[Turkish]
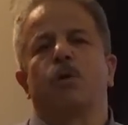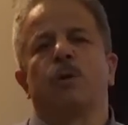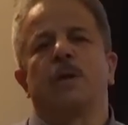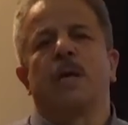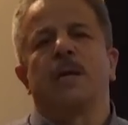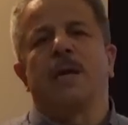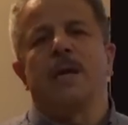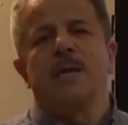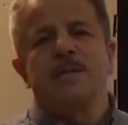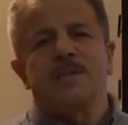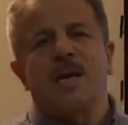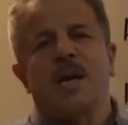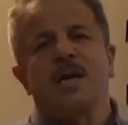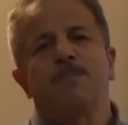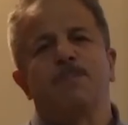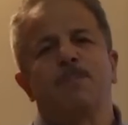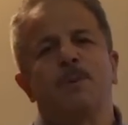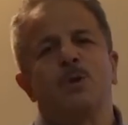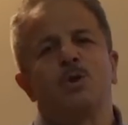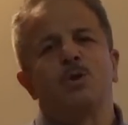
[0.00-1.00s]
olan
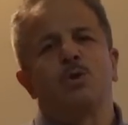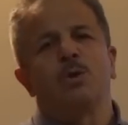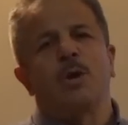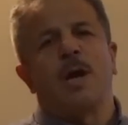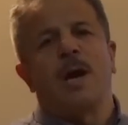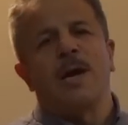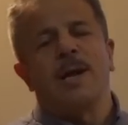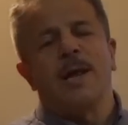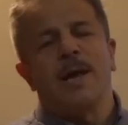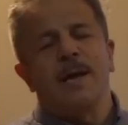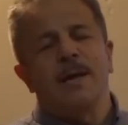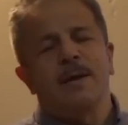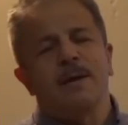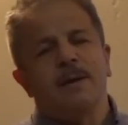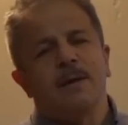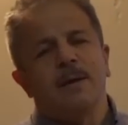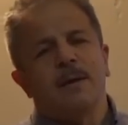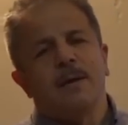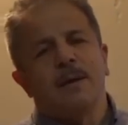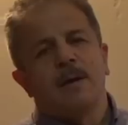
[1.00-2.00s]
esat bin Zürare
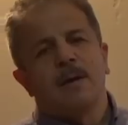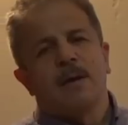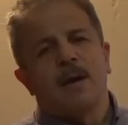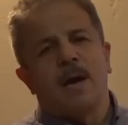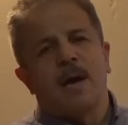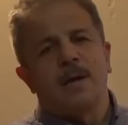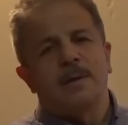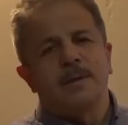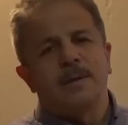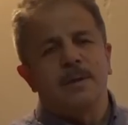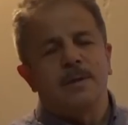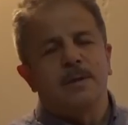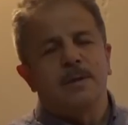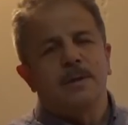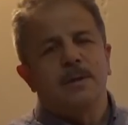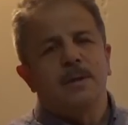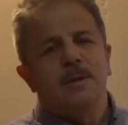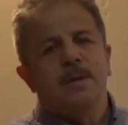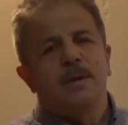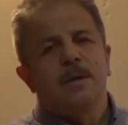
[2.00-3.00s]

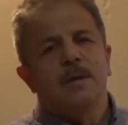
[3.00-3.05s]
artık